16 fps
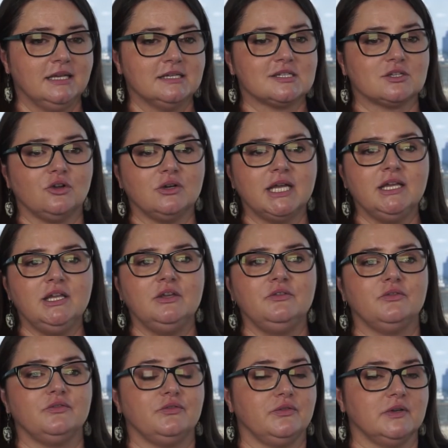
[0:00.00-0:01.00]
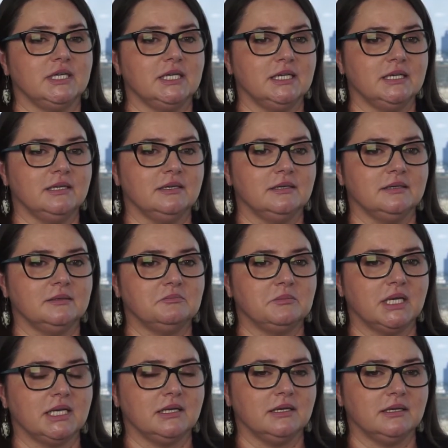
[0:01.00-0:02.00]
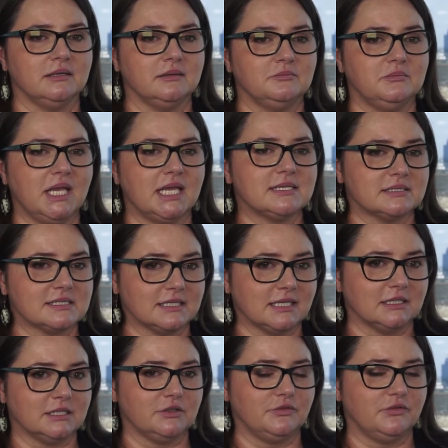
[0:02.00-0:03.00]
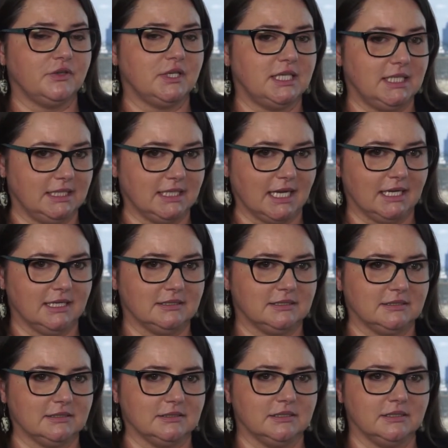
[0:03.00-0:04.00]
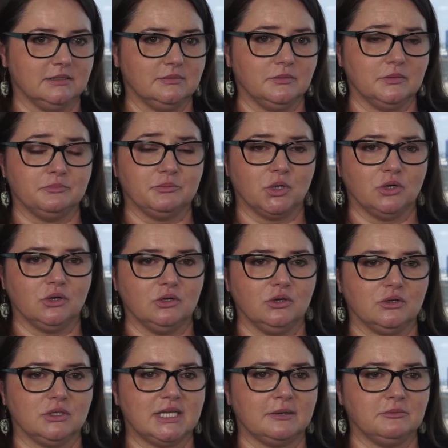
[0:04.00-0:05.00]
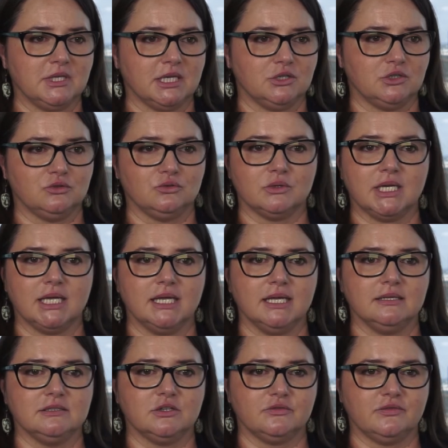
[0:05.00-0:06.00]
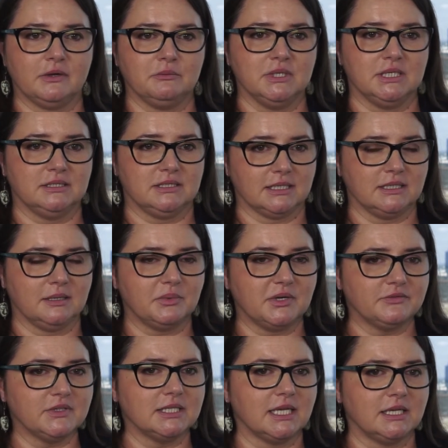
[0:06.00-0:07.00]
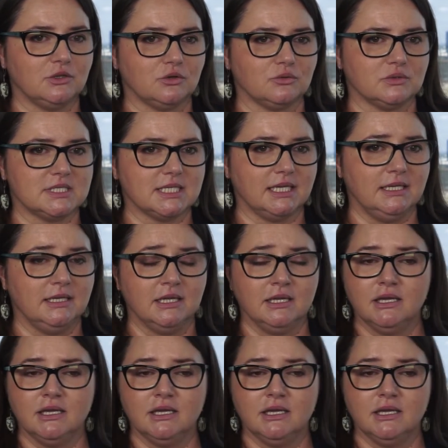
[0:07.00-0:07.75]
Z kolei w e, e, miastach w Chinach po lockdownach, które trwały tak naprawdę najkrócej,